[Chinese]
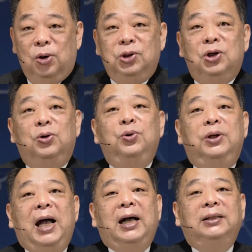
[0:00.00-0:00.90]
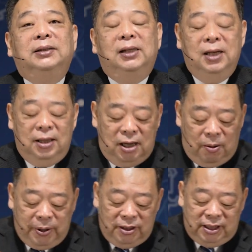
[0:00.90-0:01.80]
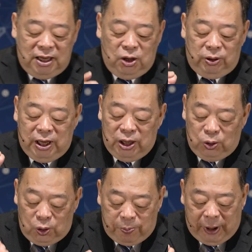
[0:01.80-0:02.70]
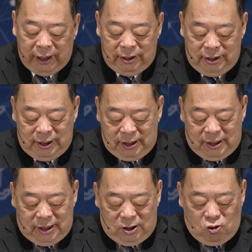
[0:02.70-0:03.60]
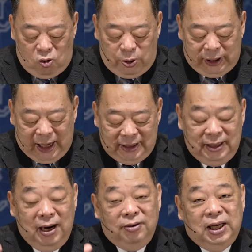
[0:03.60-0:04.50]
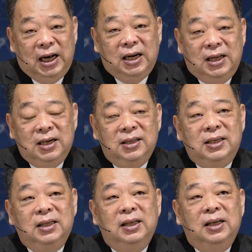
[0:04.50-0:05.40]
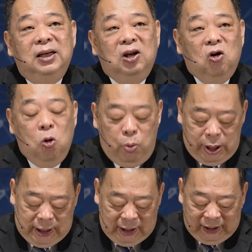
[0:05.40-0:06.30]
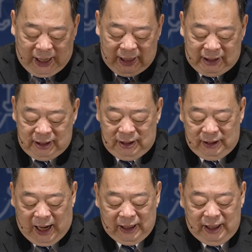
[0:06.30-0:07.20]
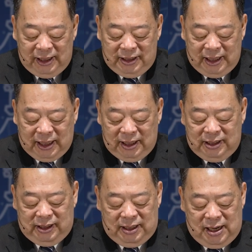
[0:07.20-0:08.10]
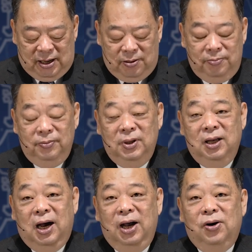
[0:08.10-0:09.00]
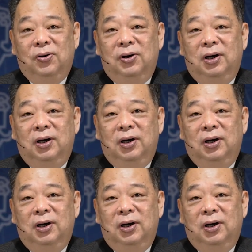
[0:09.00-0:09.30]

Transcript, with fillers: 有求于他的，你要不要先有点预备？你会不会大致了解他的个性？你会不会大致打听一下他的喜好，还有